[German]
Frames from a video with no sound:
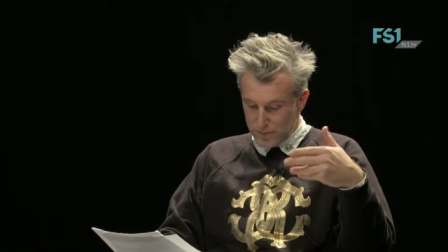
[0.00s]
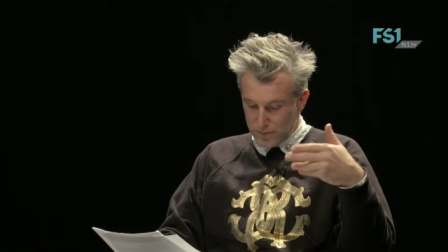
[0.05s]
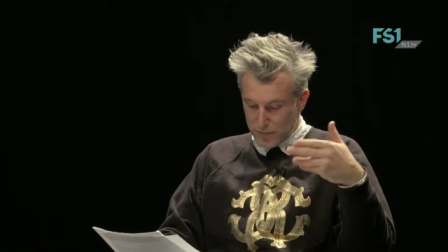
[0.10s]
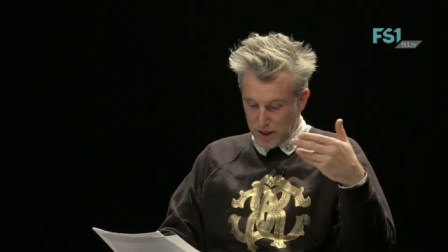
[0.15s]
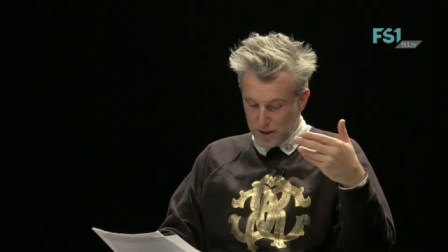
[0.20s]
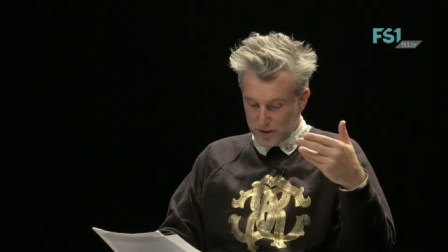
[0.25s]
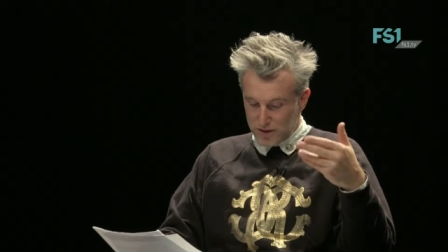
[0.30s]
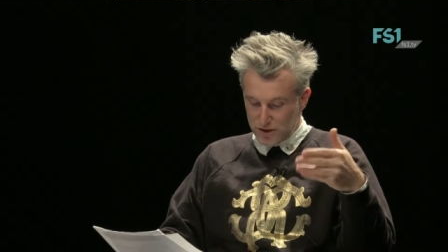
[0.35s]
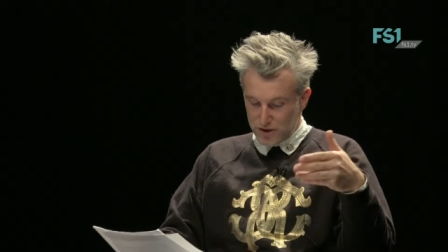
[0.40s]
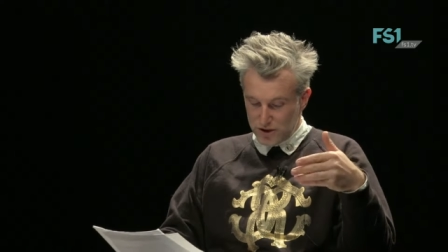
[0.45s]

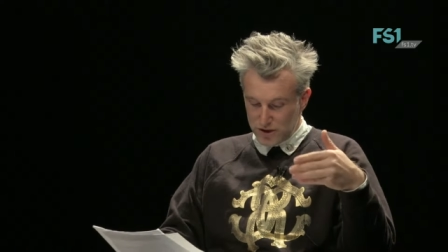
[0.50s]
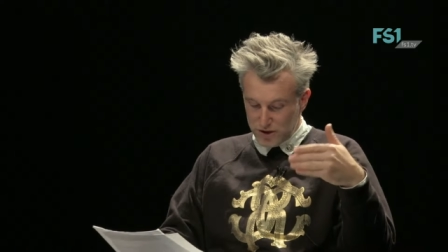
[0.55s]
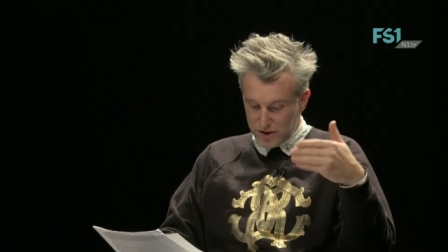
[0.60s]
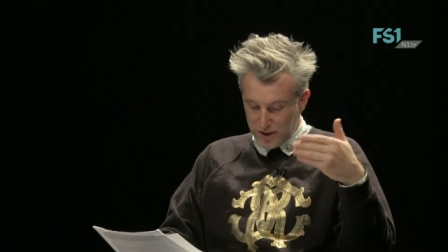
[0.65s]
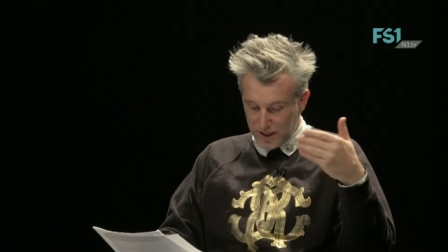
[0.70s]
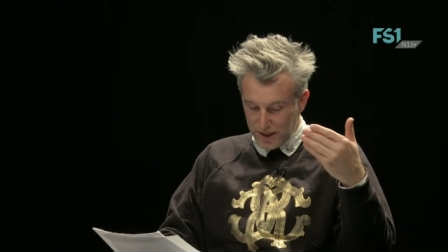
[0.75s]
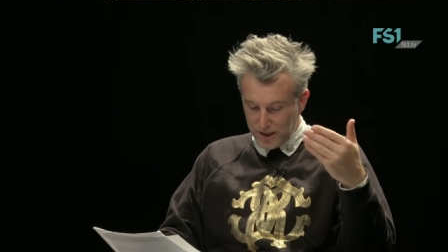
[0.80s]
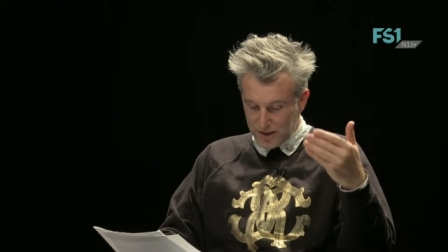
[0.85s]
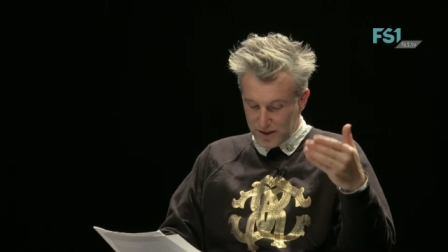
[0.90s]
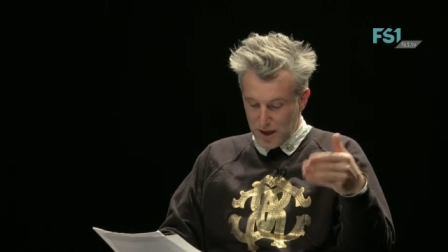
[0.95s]
praktisch
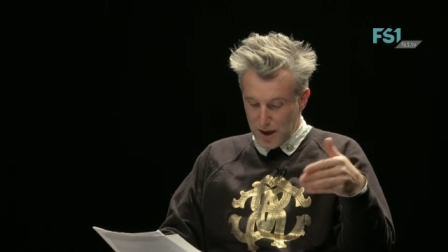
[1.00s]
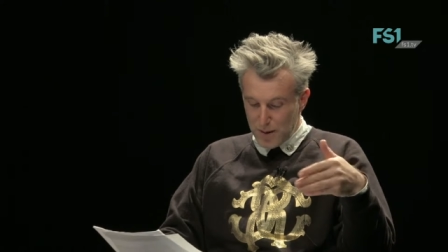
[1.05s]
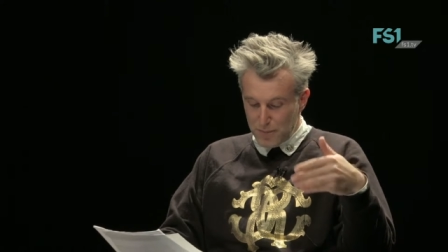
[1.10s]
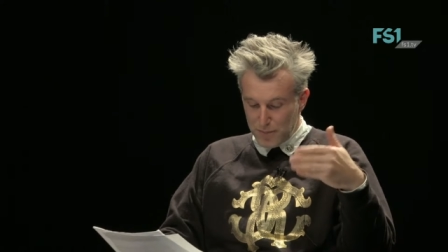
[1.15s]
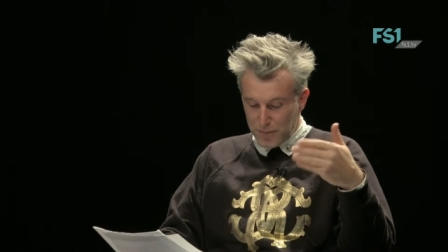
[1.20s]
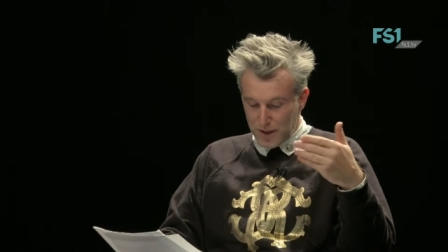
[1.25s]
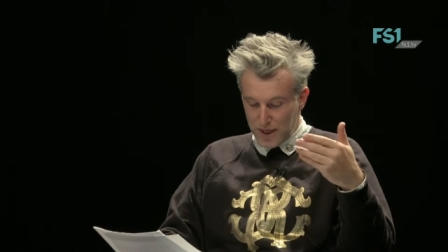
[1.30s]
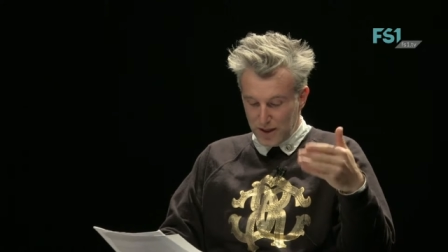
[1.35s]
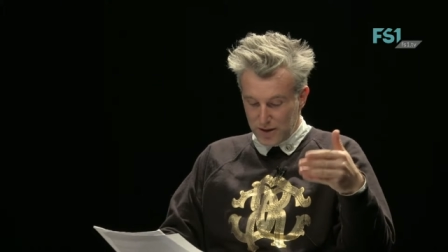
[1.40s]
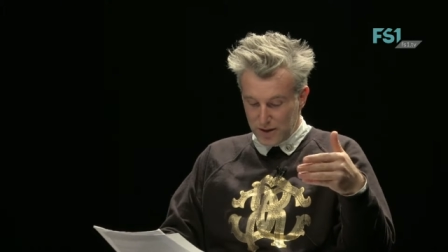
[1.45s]
strikt
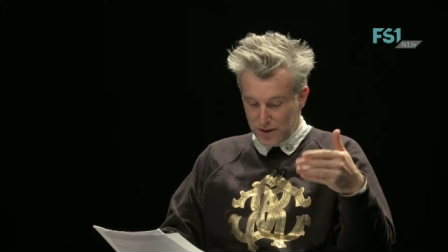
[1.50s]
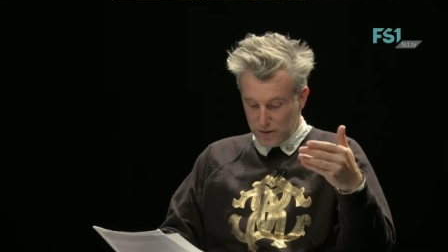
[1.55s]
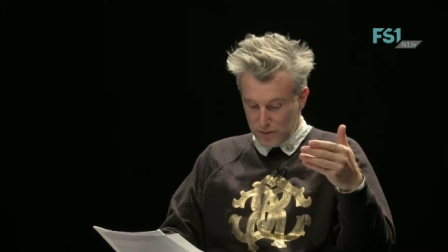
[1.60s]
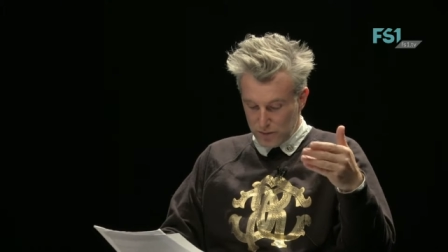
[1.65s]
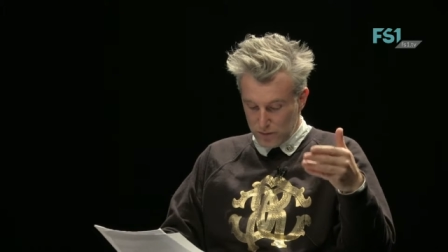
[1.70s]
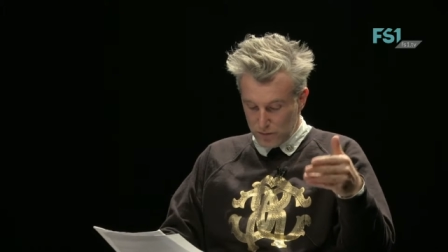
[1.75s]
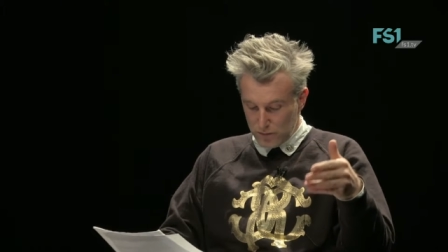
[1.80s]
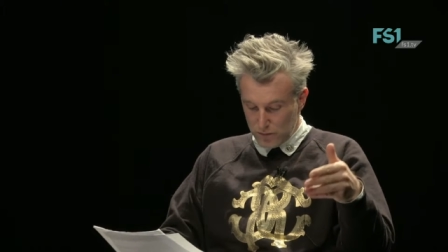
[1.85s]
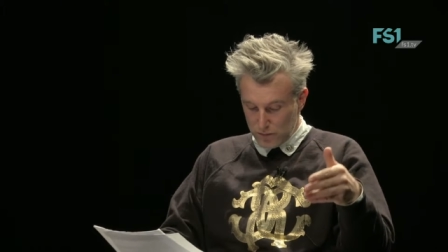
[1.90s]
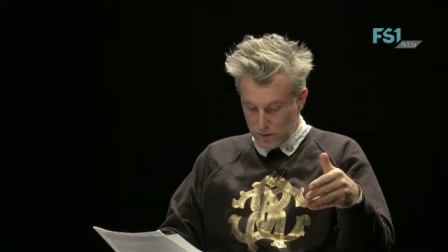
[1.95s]
ablehnen,
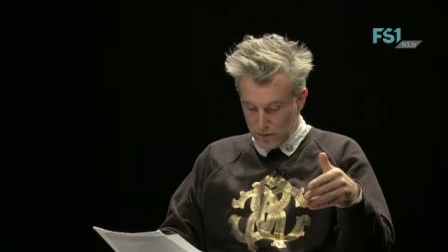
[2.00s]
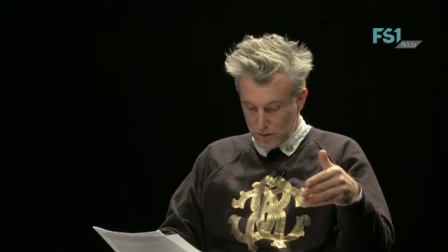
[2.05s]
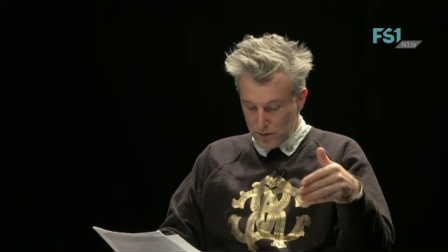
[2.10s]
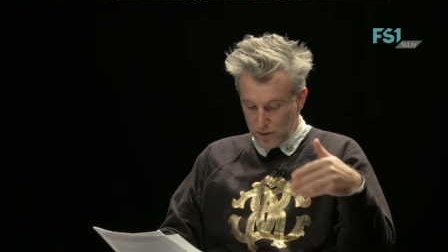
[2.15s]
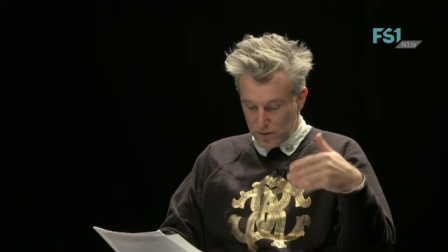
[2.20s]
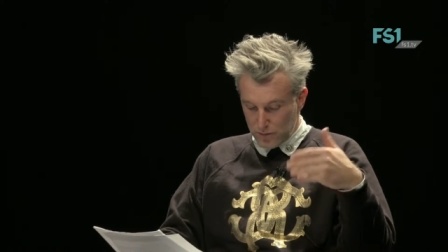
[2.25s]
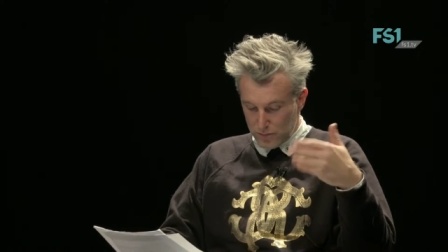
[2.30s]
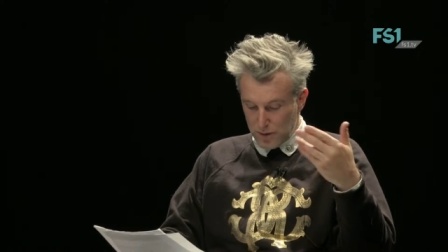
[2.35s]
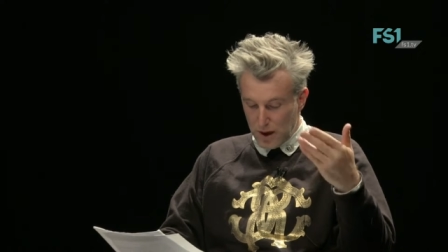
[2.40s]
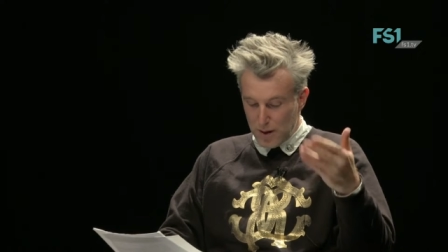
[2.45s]
zu, äh,
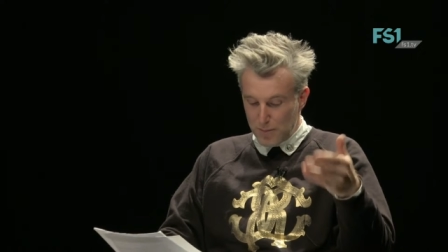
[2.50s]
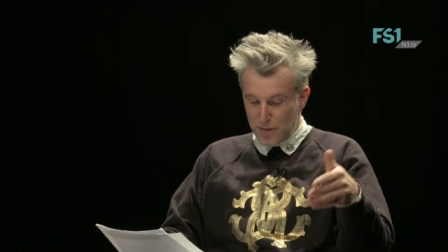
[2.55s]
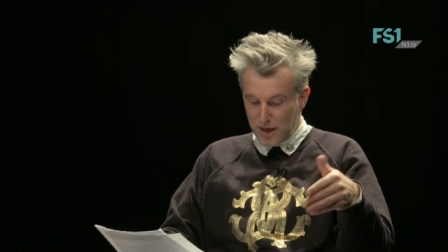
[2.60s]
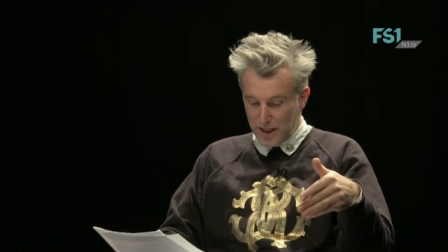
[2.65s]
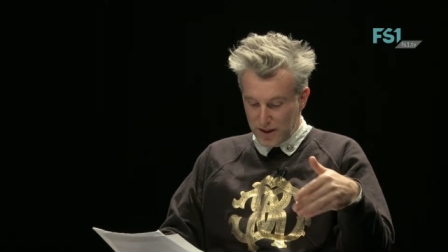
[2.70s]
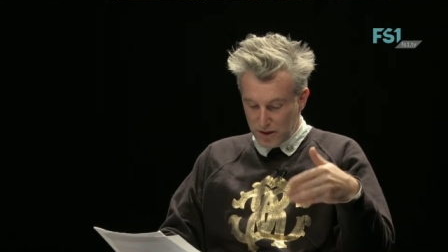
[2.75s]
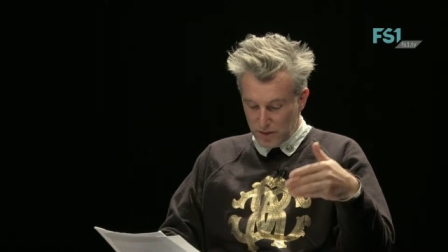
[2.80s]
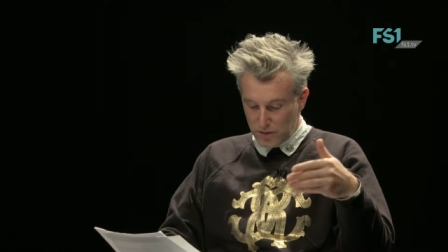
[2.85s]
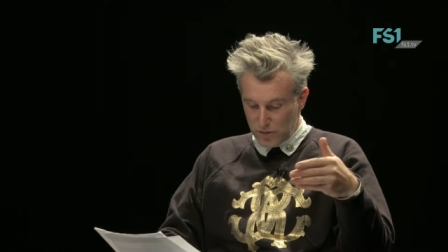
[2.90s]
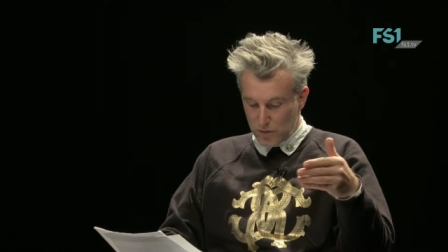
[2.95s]

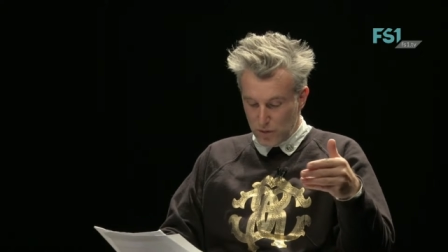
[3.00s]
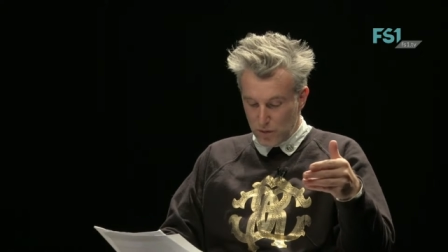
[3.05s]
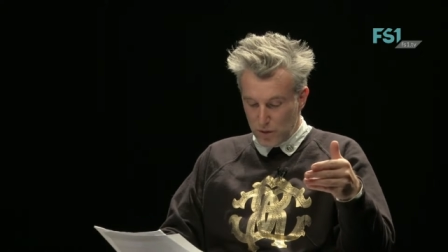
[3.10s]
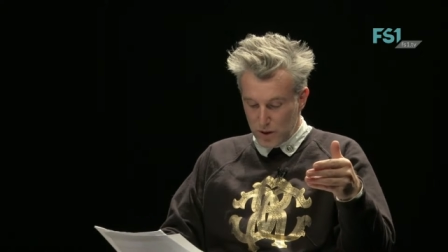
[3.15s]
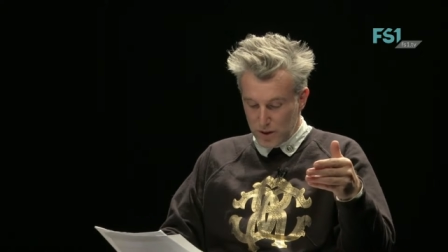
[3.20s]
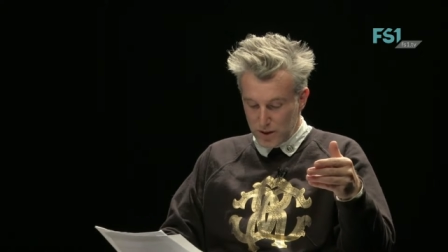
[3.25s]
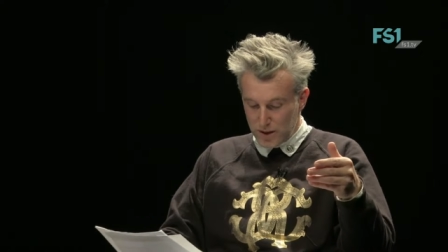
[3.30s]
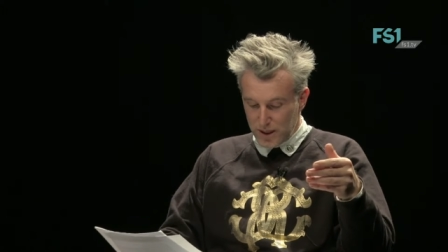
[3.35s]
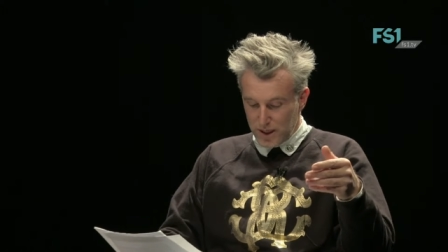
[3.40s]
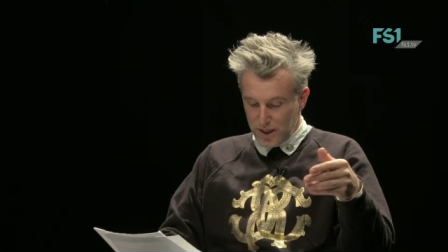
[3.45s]
ablehnen
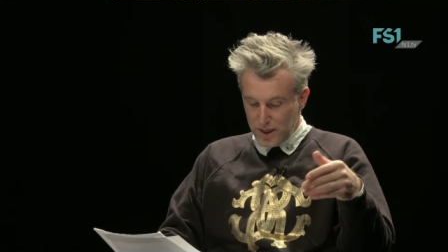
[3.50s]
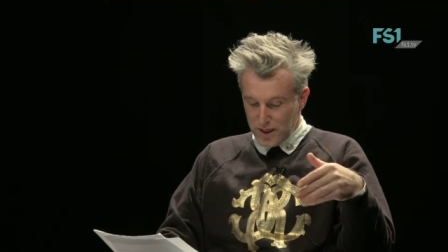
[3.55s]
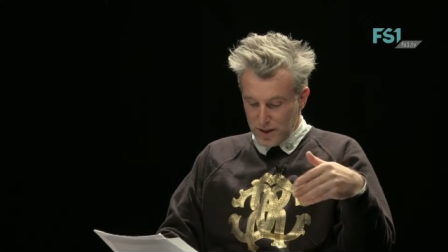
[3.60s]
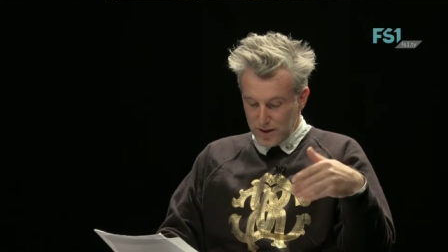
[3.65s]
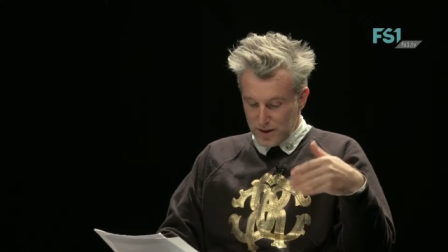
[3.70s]
sollen,